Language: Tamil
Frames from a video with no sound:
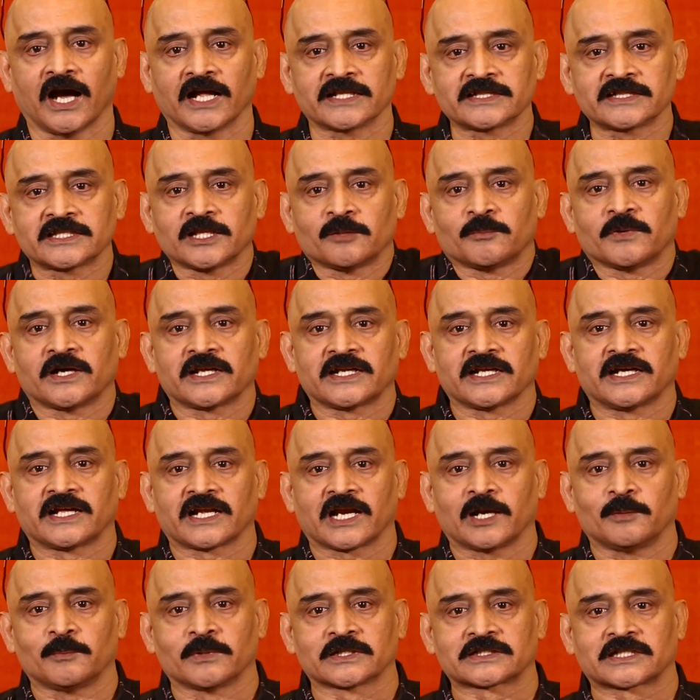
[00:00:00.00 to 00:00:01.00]
அந்த மாதிரி
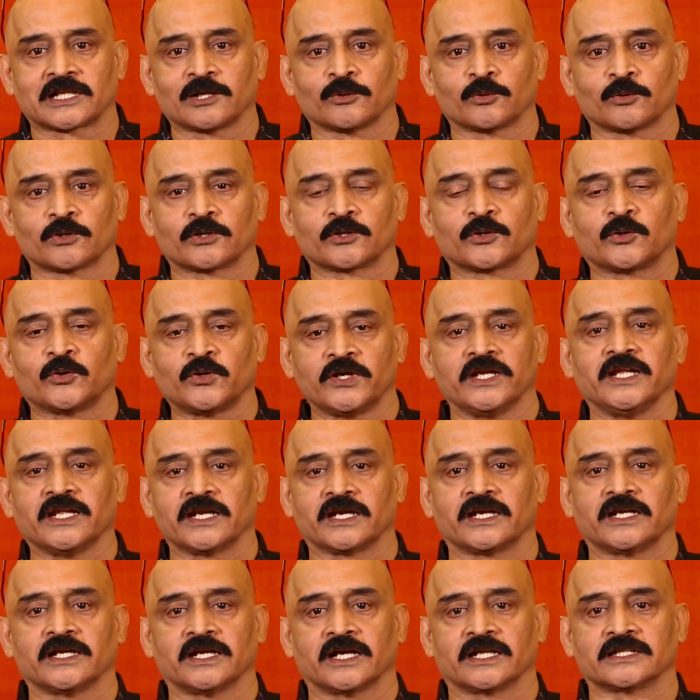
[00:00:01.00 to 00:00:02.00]
கிராமத்தில் ஒரு குழி
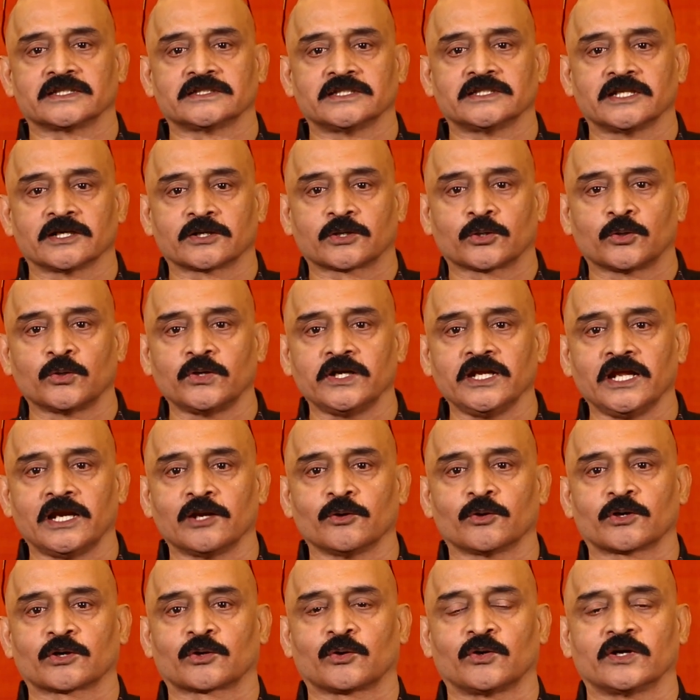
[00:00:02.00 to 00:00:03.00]
இருக்குது அந்த
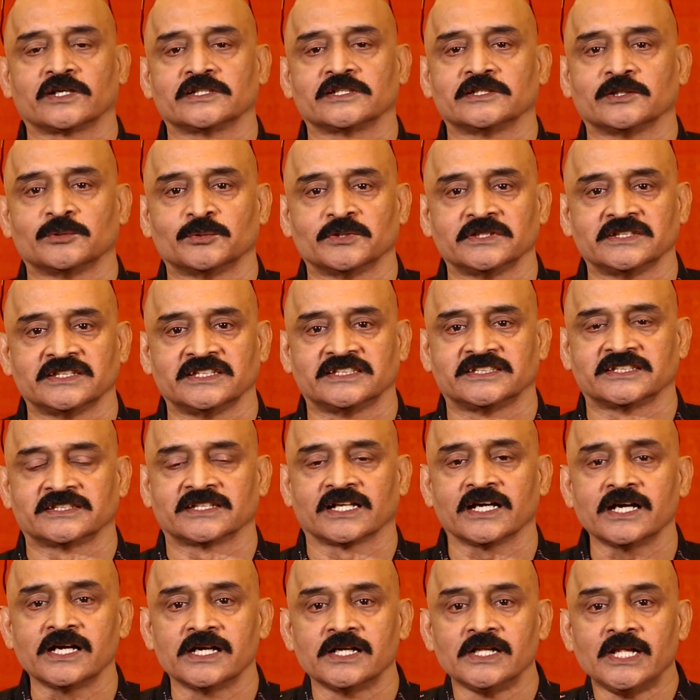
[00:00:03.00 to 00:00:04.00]
குழியில் ஒரு குழந்தை
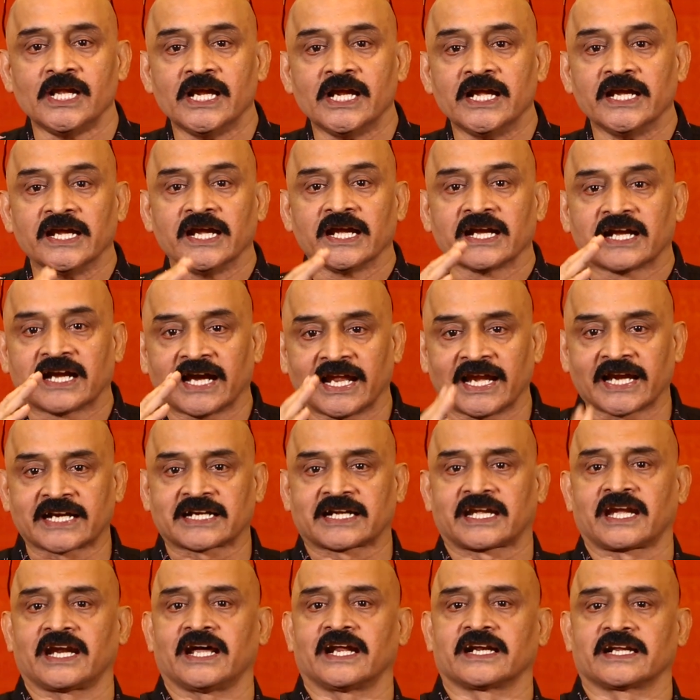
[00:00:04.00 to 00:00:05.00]
விழுந்துச்சுன்னா
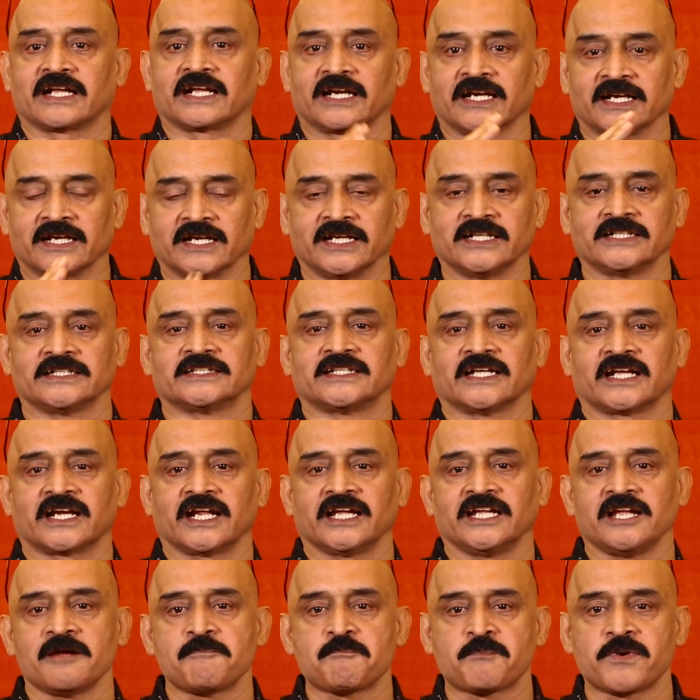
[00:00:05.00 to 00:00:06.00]
கலெக்டராக இருக்கிற
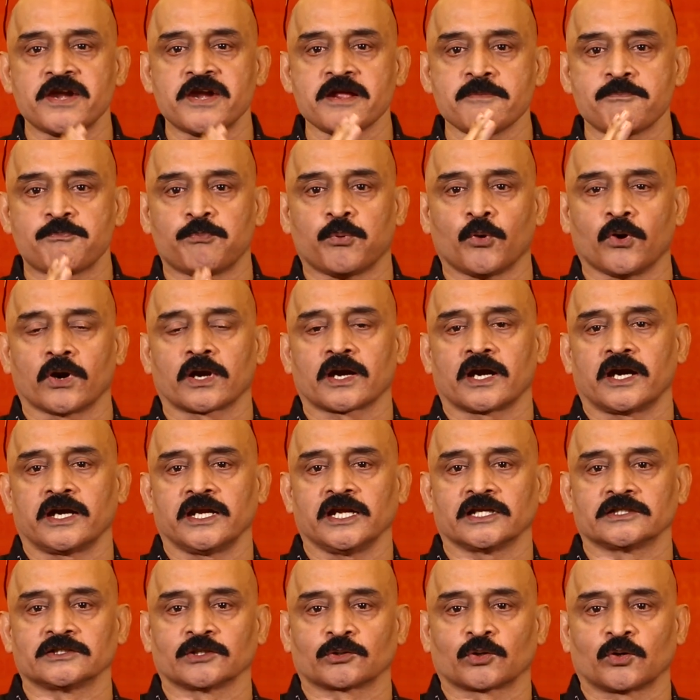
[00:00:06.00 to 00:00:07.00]
நயன்தாரா எப்படி
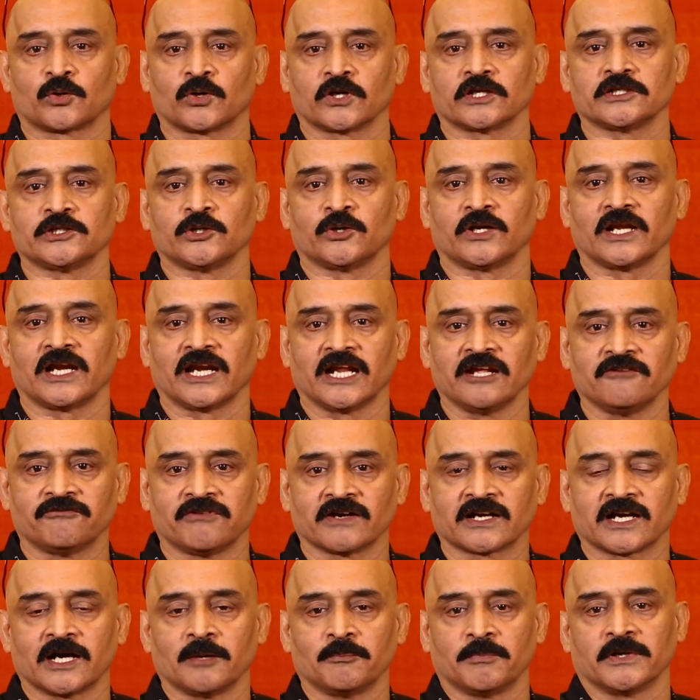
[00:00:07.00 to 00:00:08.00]
போராடி அந்த குழந்தையுடைய
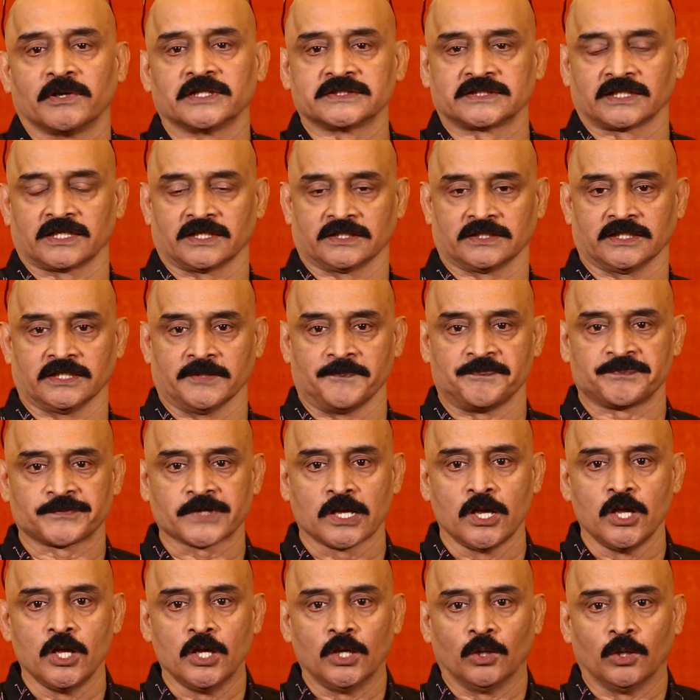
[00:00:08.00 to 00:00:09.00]
லைஃப்பை காப்பாற்றுறாங்க
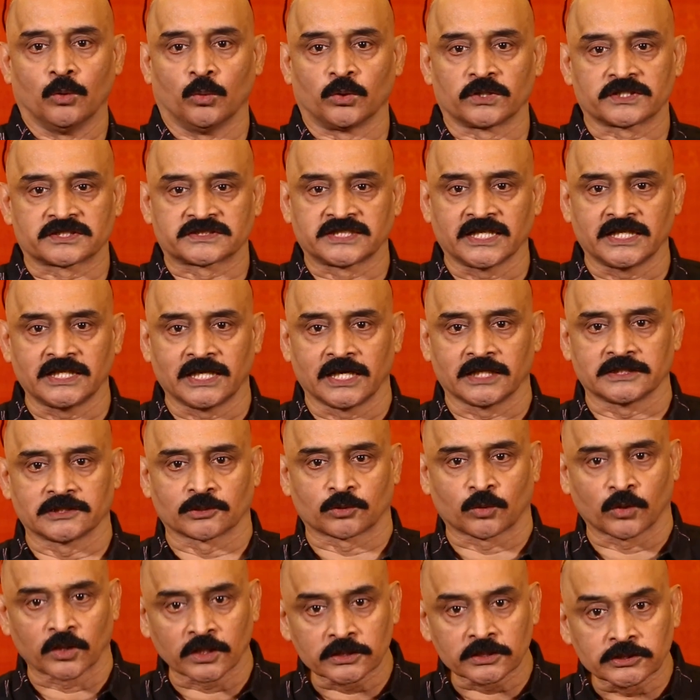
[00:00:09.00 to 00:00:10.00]
ஒரு ஸ்டேஜில்
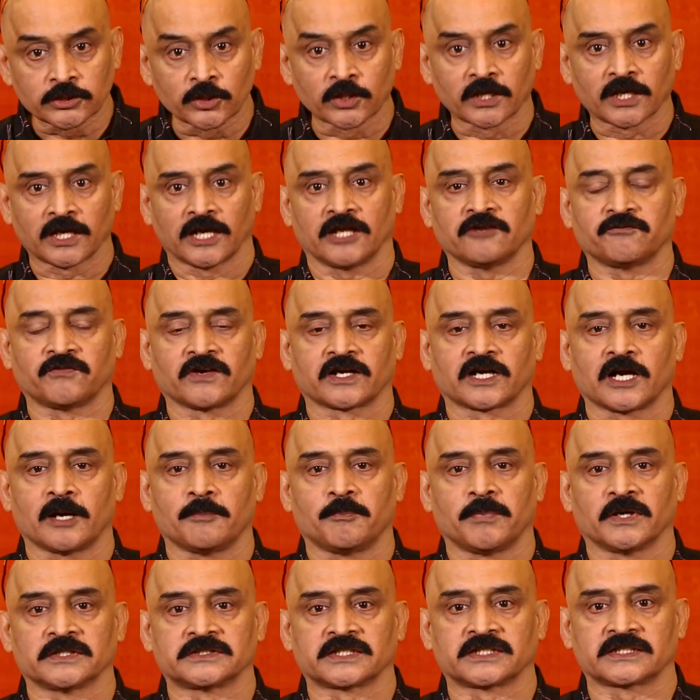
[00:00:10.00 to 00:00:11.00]
அந்த குழந்தையுடைய லைஃப்பை
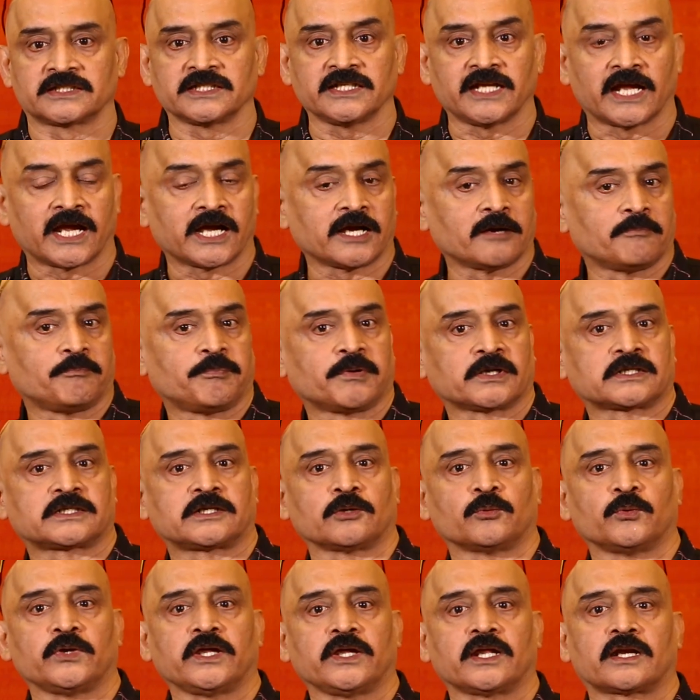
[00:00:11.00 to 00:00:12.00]
காப்பாற்றுறதுக்கு
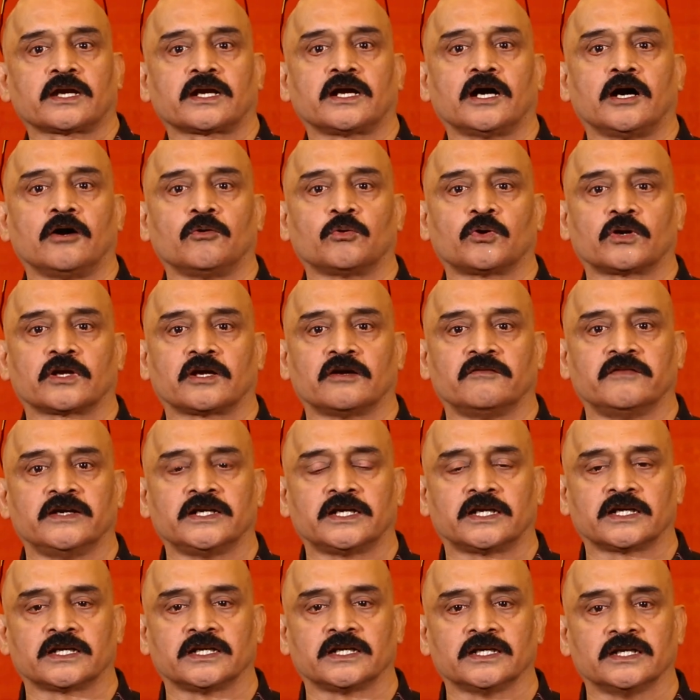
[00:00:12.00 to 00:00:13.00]
ஏகப்பட்ட உயிரை காவு கொடுக்க
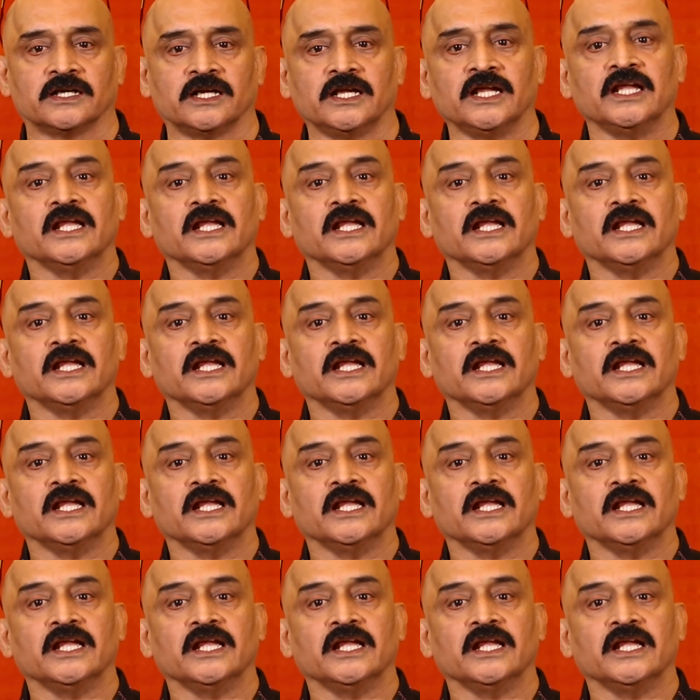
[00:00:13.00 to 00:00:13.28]
வேண்டியிருக்கு